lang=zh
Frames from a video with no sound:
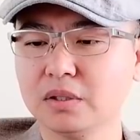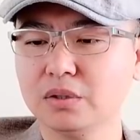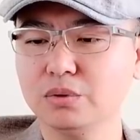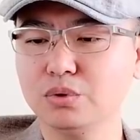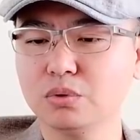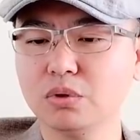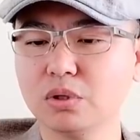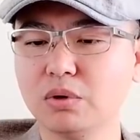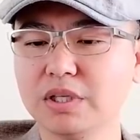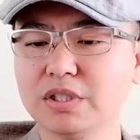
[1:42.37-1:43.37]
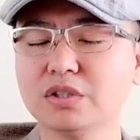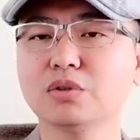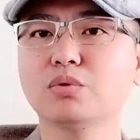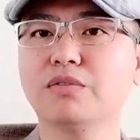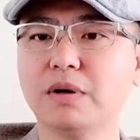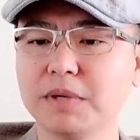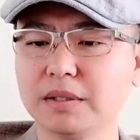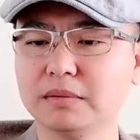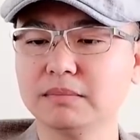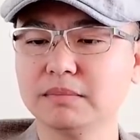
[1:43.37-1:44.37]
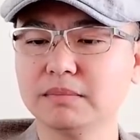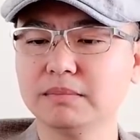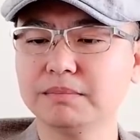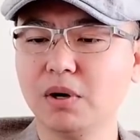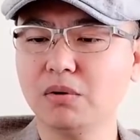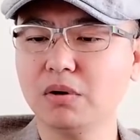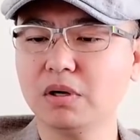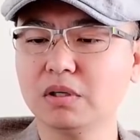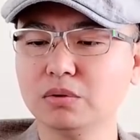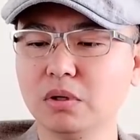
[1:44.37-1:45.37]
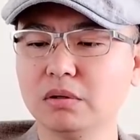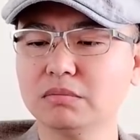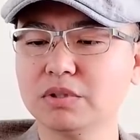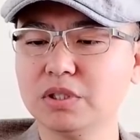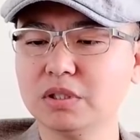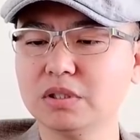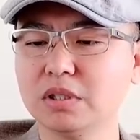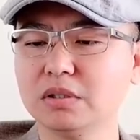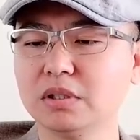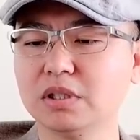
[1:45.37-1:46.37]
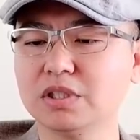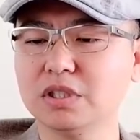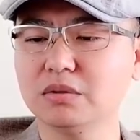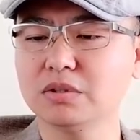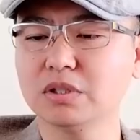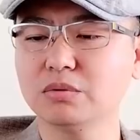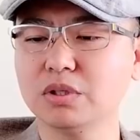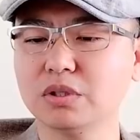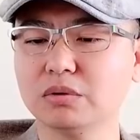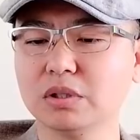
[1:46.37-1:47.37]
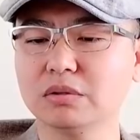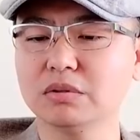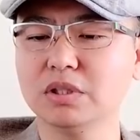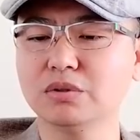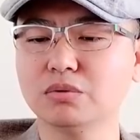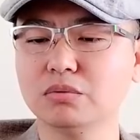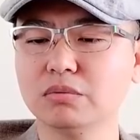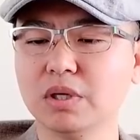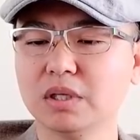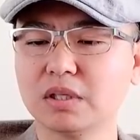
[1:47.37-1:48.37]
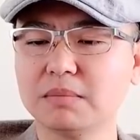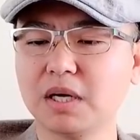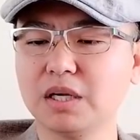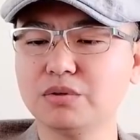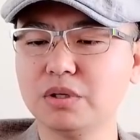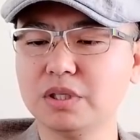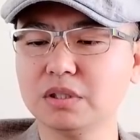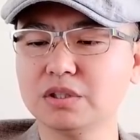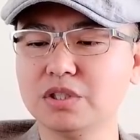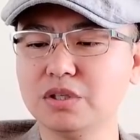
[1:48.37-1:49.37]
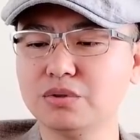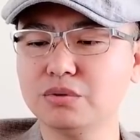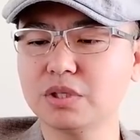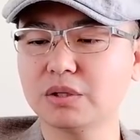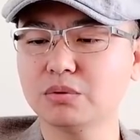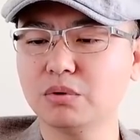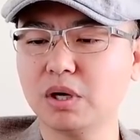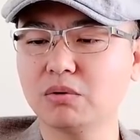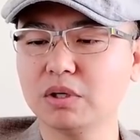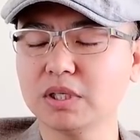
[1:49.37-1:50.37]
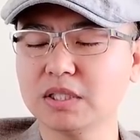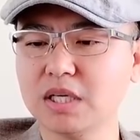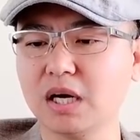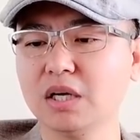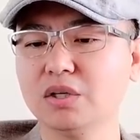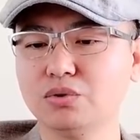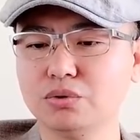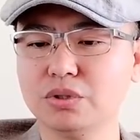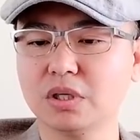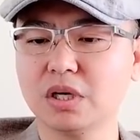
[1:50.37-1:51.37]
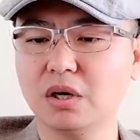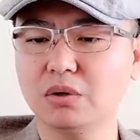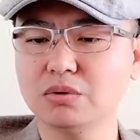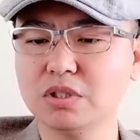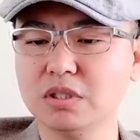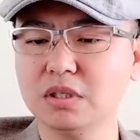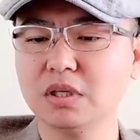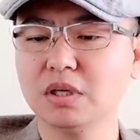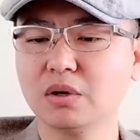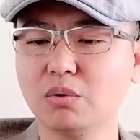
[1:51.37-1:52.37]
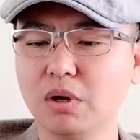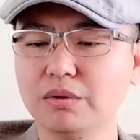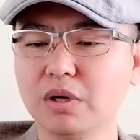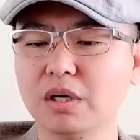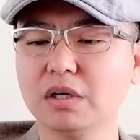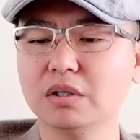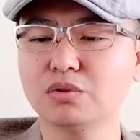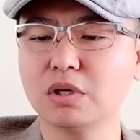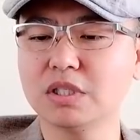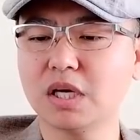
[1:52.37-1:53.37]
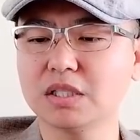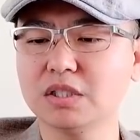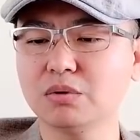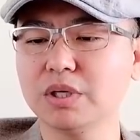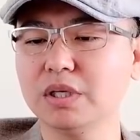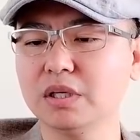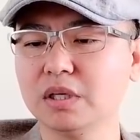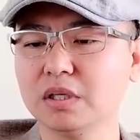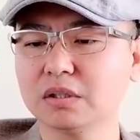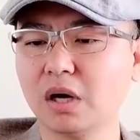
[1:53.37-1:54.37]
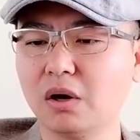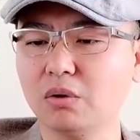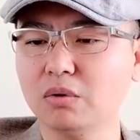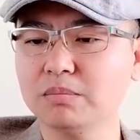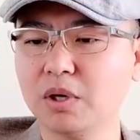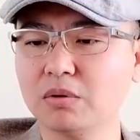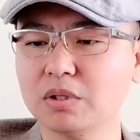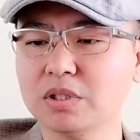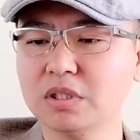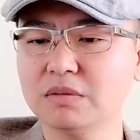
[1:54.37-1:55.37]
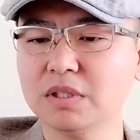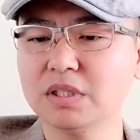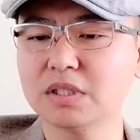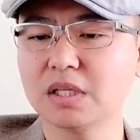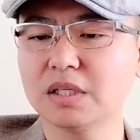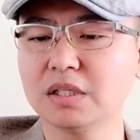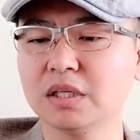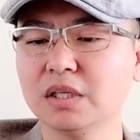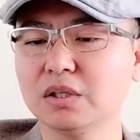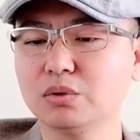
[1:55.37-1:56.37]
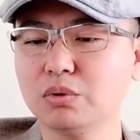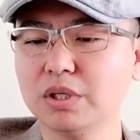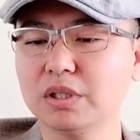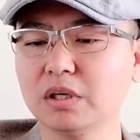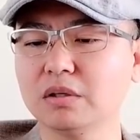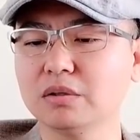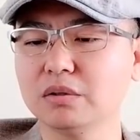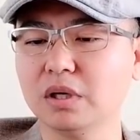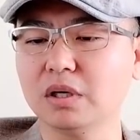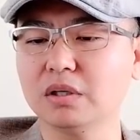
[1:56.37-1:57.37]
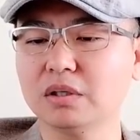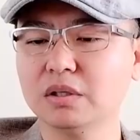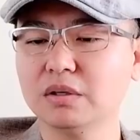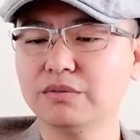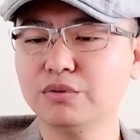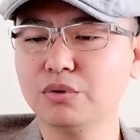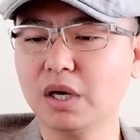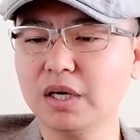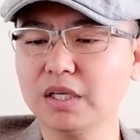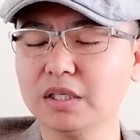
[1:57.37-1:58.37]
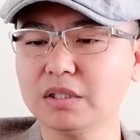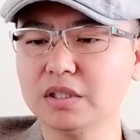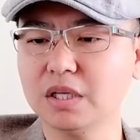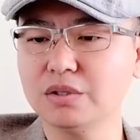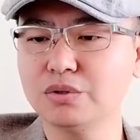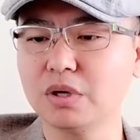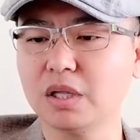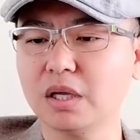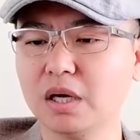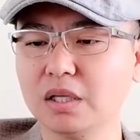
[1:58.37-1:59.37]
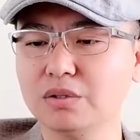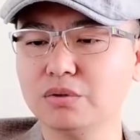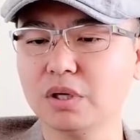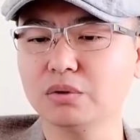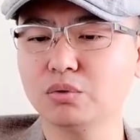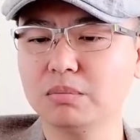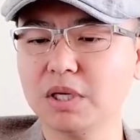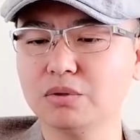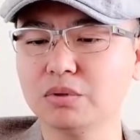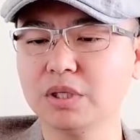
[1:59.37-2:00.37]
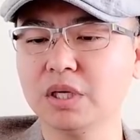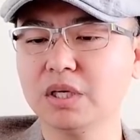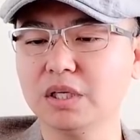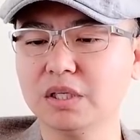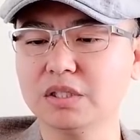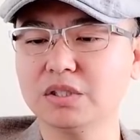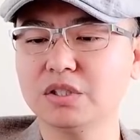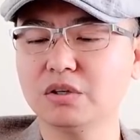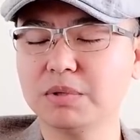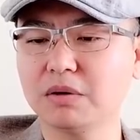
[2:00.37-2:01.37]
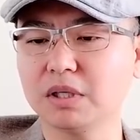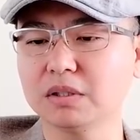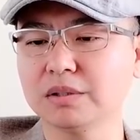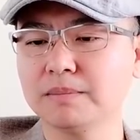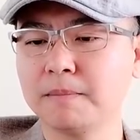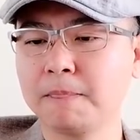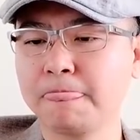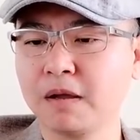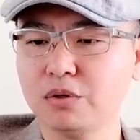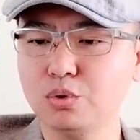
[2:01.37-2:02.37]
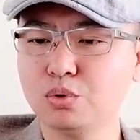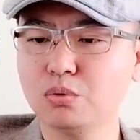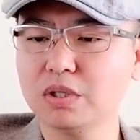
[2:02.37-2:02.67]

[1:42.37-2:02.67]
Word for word: 与中国的关系是多方面的，包括合作、竞争和系统性对手等因素。他们还决定继续在对话框架下举行高级官员和专家级会议。讨论包括经济问题在内的对等啊，复原力、人权、安全、多边主义以及气候变化等，与中国